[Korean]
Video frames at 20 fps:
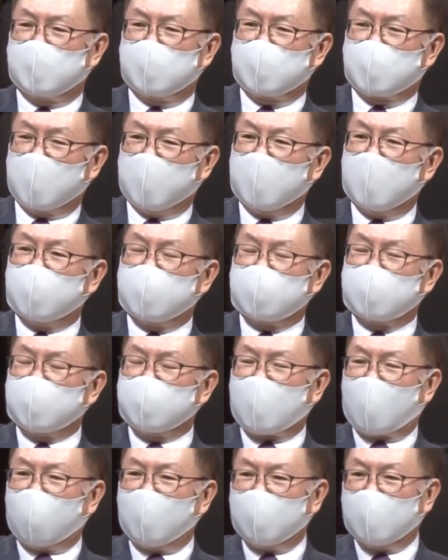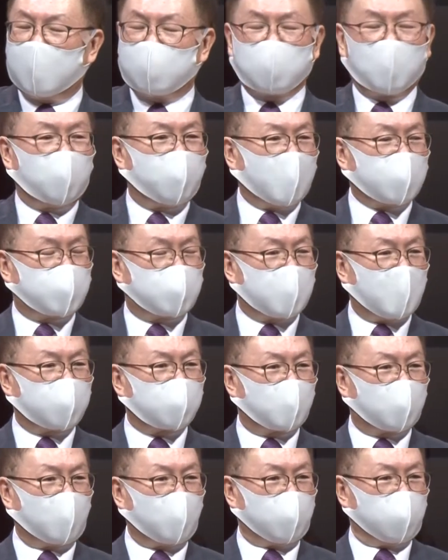쟤네들은 할례도 받지
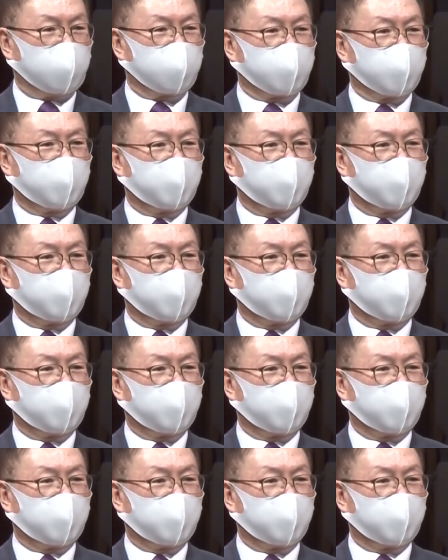않고